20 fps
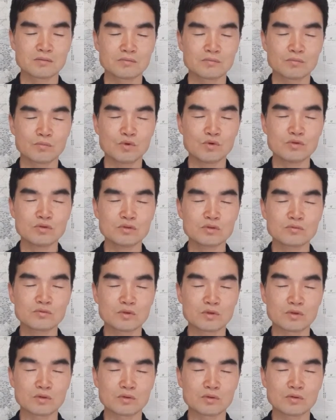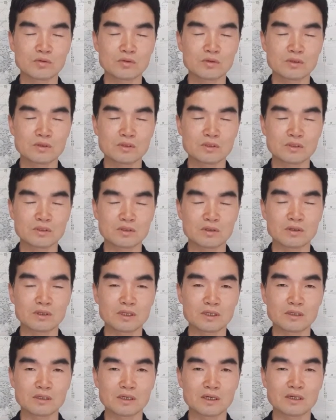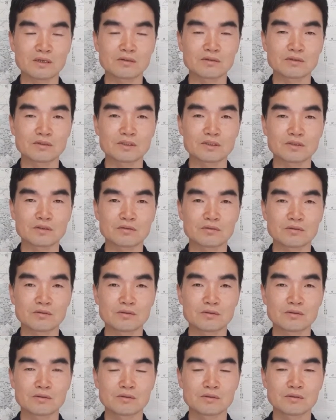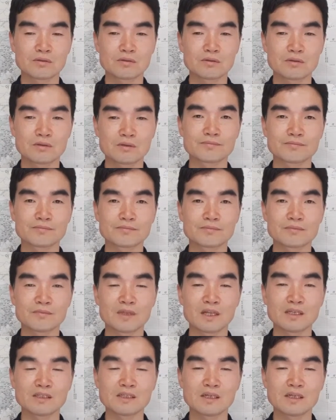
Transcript: 목숨 걸고 그 선택을 하는 것이죠. 내